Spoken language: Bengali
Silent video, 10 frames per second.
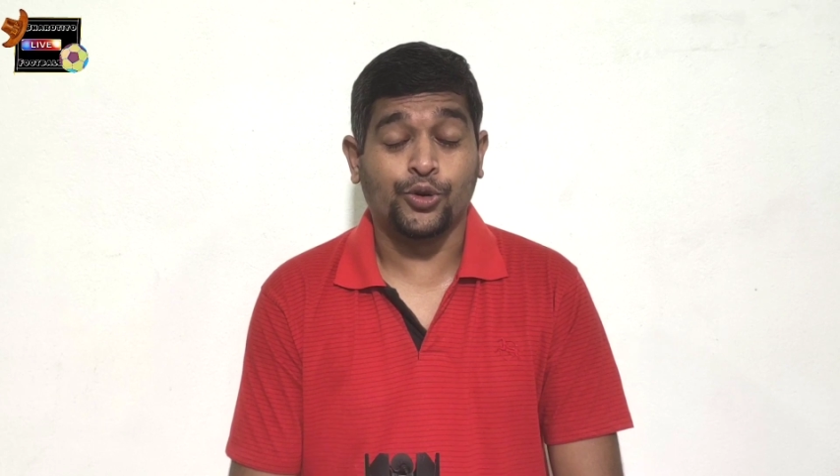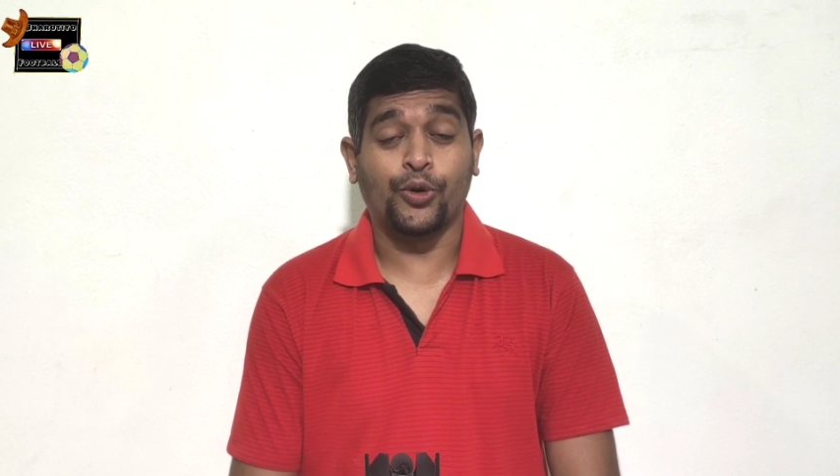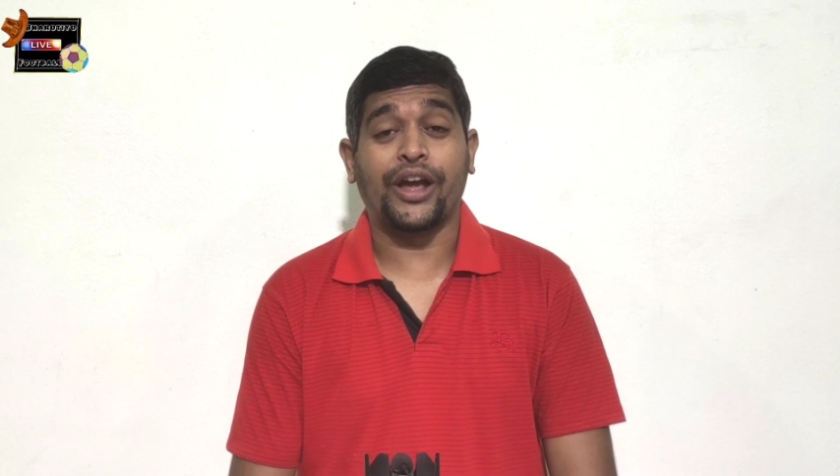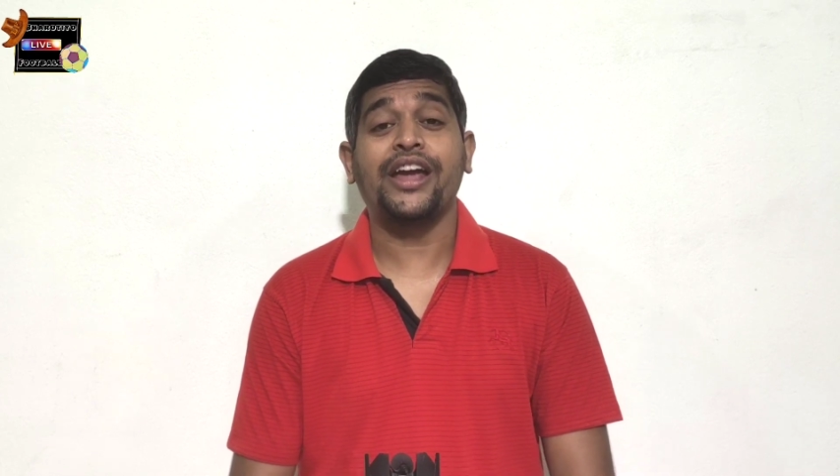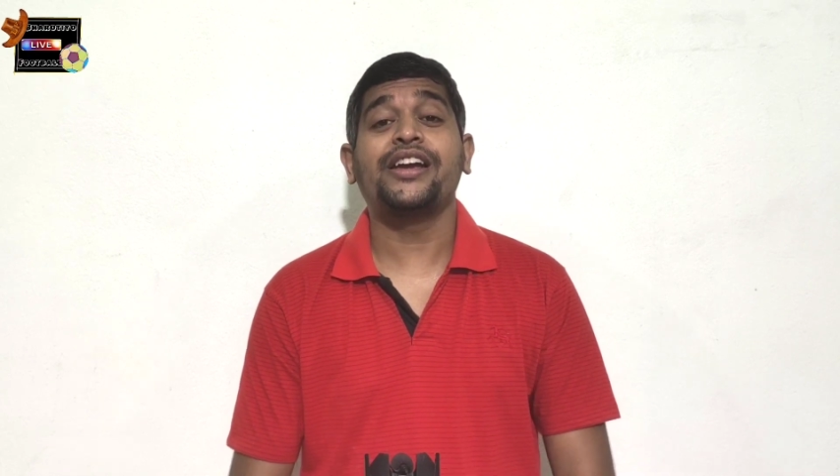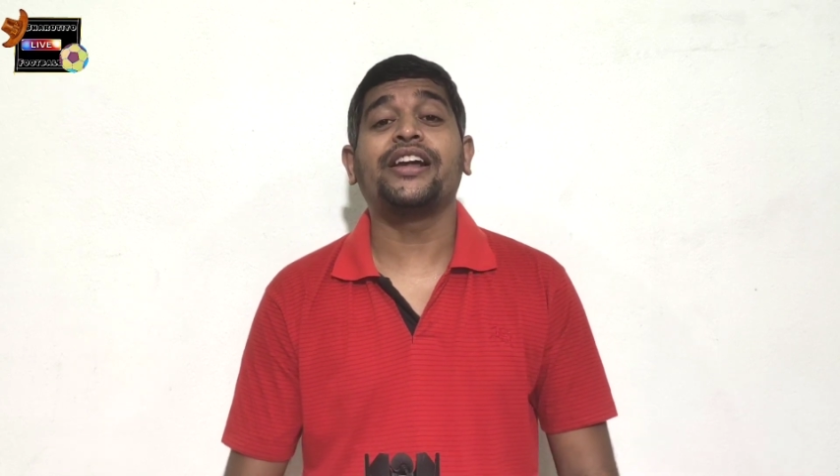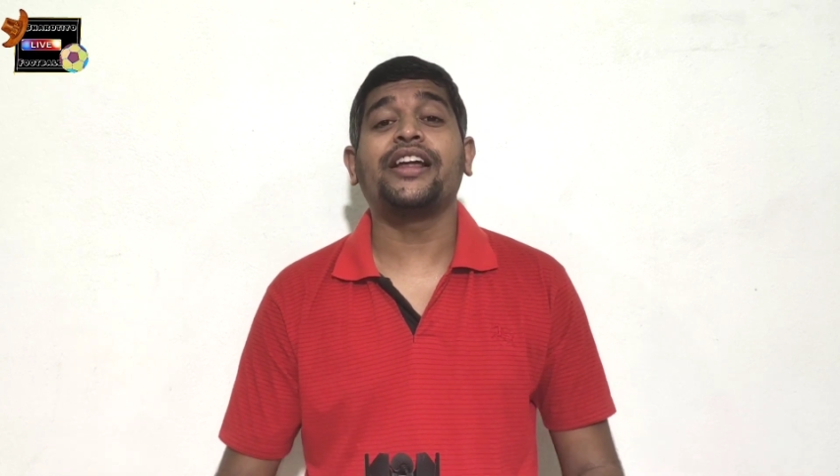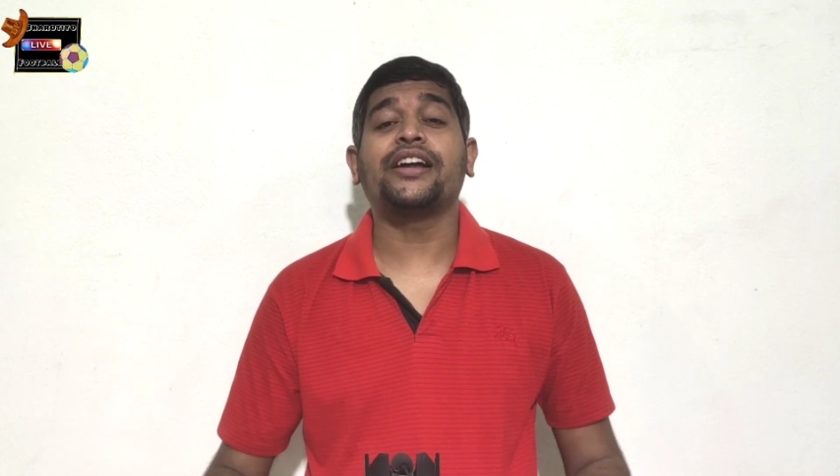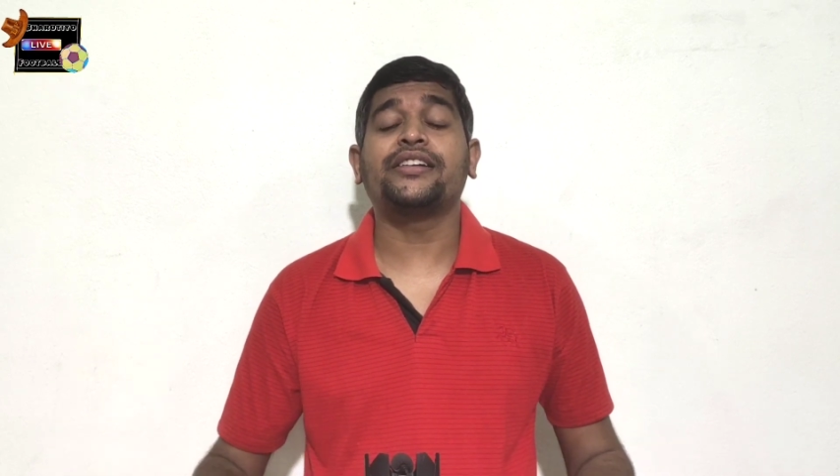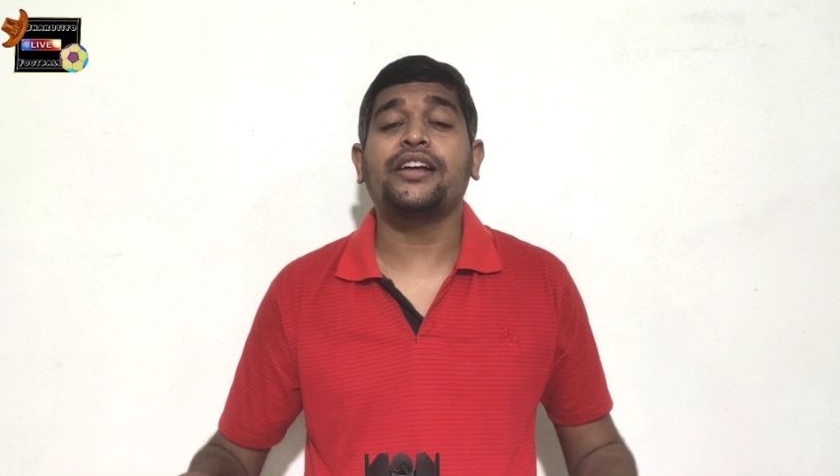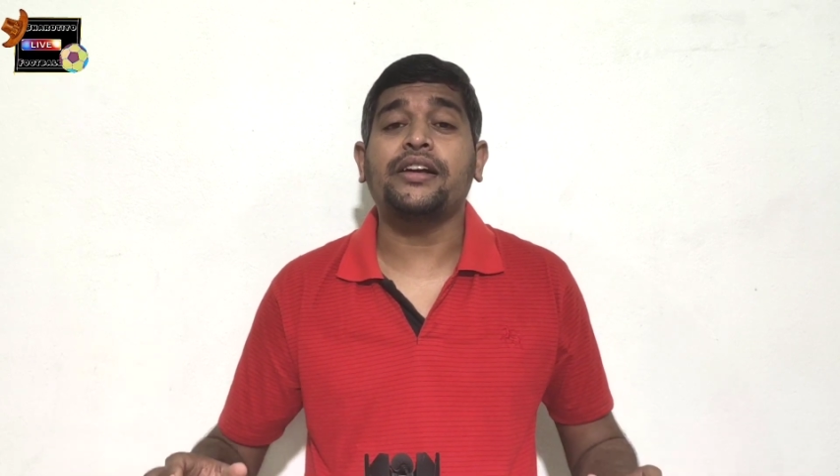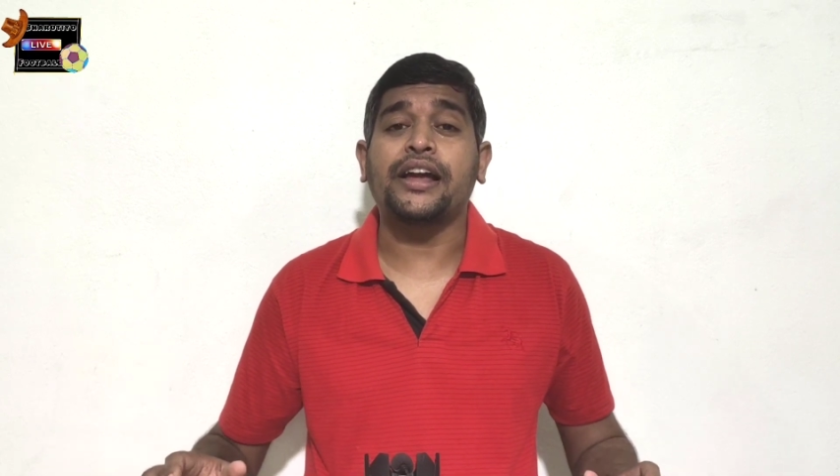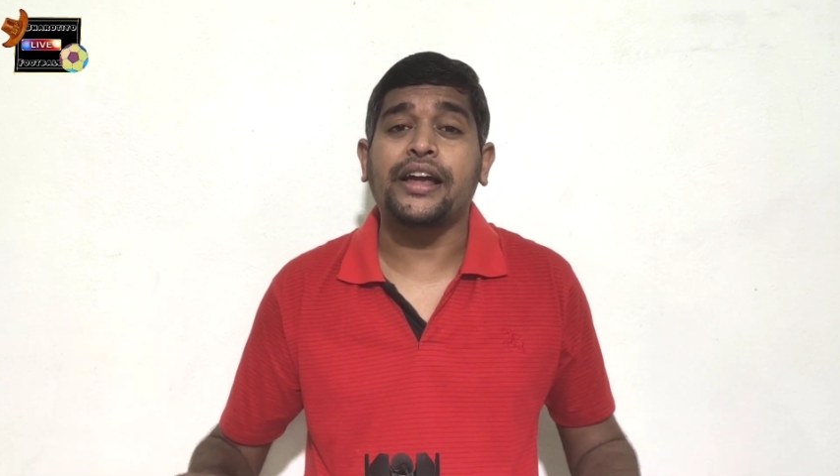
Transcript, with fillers: তো এইখানে একটা